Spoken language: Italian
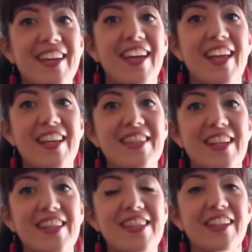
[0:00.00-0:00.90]
che è la
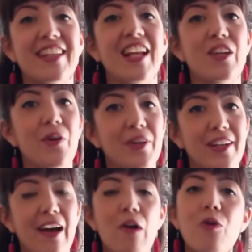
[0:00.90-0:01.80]
stanza della
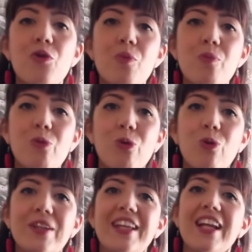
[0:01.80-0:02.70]
nonna o
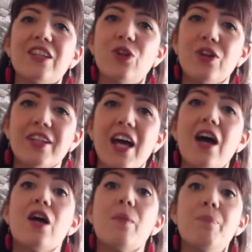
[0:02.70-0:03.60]
comunque della
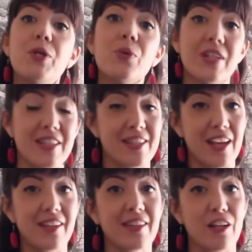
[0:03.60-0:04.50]
donna più
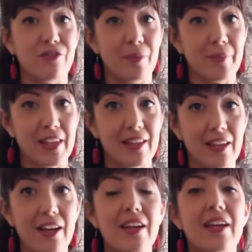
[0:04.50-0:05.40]
anziana della
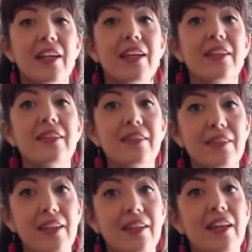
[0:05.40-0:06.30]
famiglia che
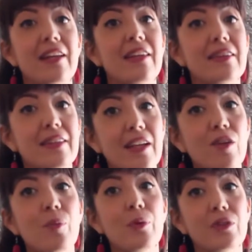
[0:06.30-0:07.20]
detiene
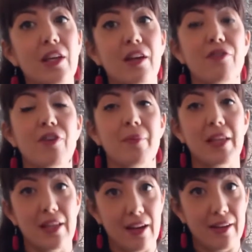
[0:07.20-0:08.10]
l'intero potere
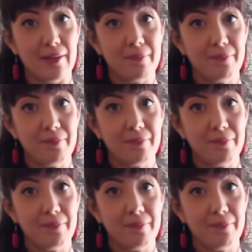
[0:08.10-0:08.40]
familiare.